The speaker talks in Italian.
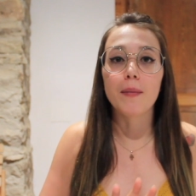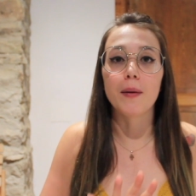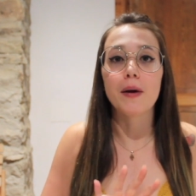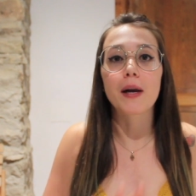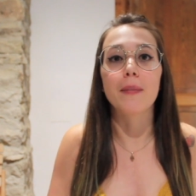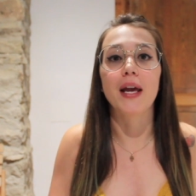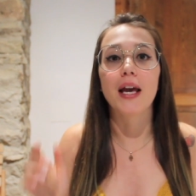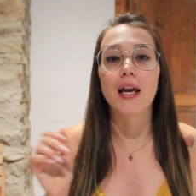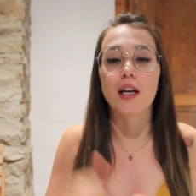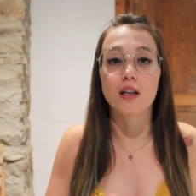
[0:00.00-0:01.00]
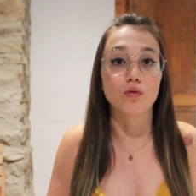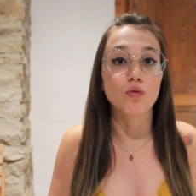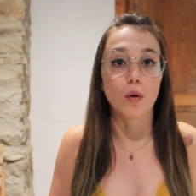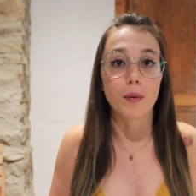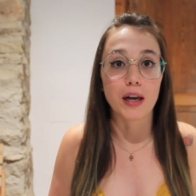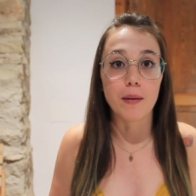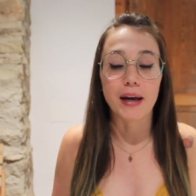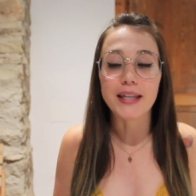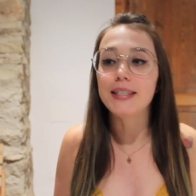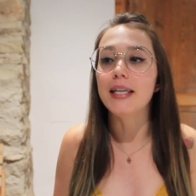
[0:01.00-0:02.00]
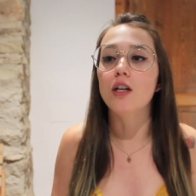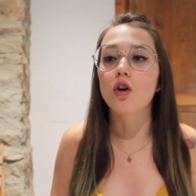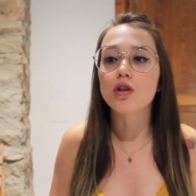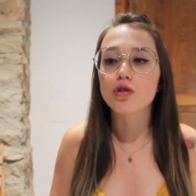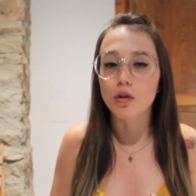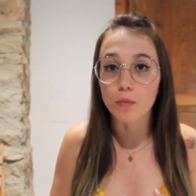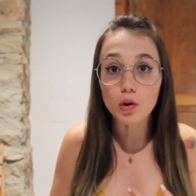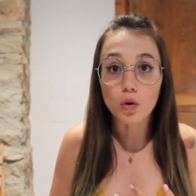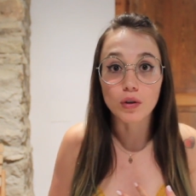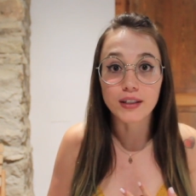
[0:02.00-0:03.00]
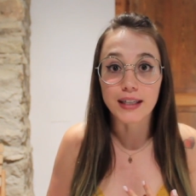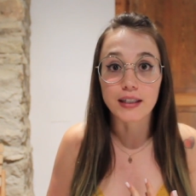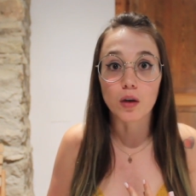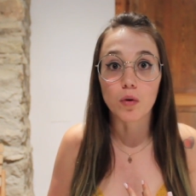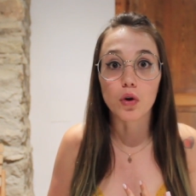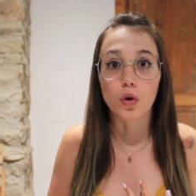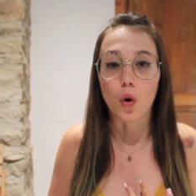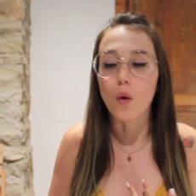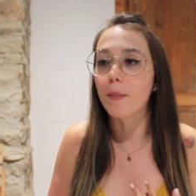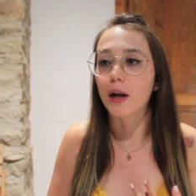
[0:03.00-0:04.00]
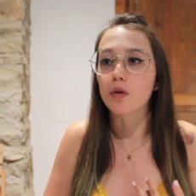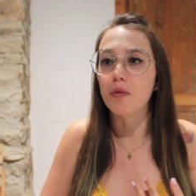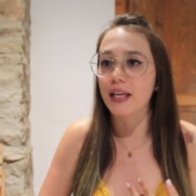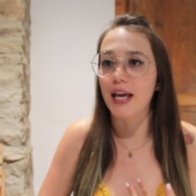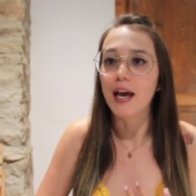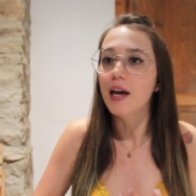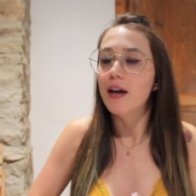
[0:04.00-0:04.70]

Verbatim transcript: libri per me ed uno per il maritino, sono molto contenta di quello che ho comprato perché